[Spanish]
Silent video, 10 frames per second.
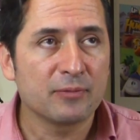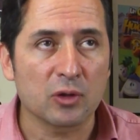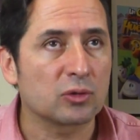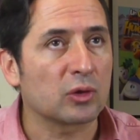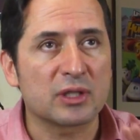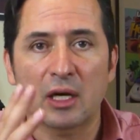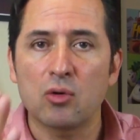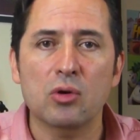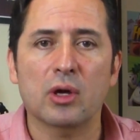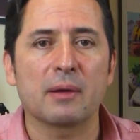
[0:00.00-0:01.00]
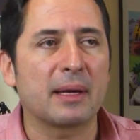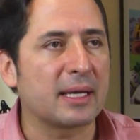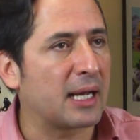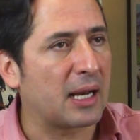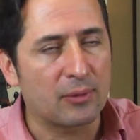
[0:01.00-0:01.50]
Yo estoy seguro que va a
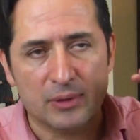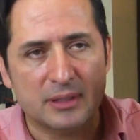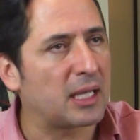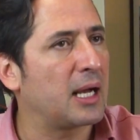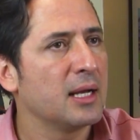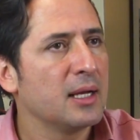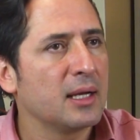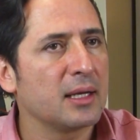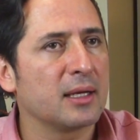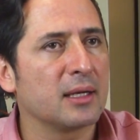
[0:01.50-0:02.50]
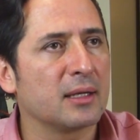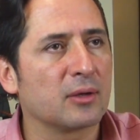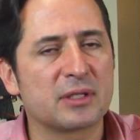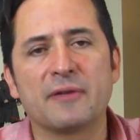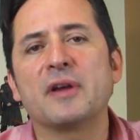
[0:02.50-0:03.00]
llegar a donde está eh,
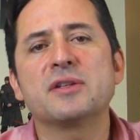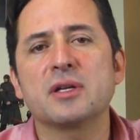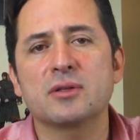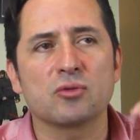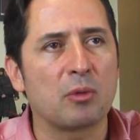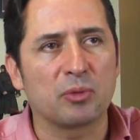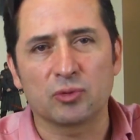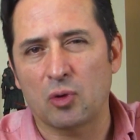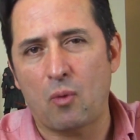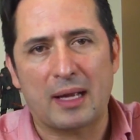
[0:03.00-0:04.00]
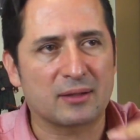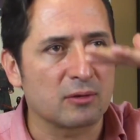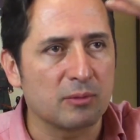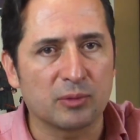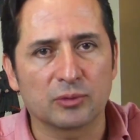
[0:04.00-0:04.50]
los Avengers, 1.4,
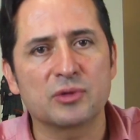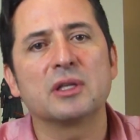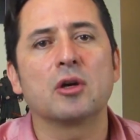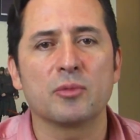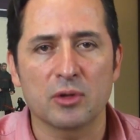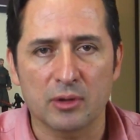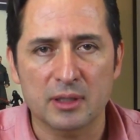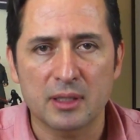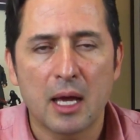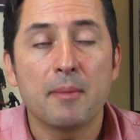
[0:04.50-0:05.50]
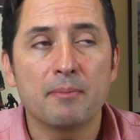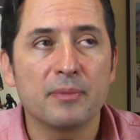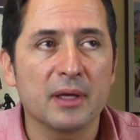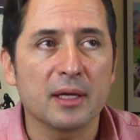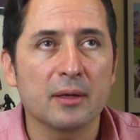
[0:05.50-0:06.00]
1.5 millones
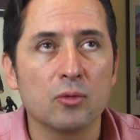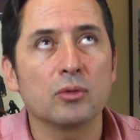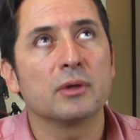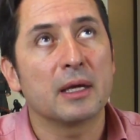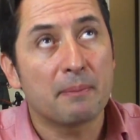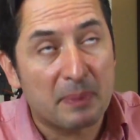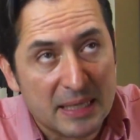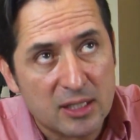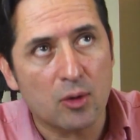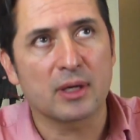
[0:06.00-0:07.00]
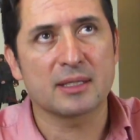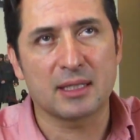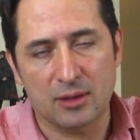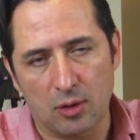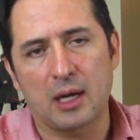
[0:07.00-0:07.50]
de, de, billones
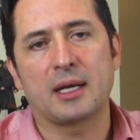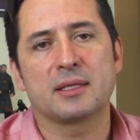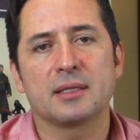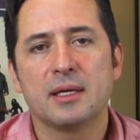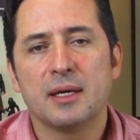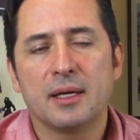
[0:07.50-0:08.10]
de dólares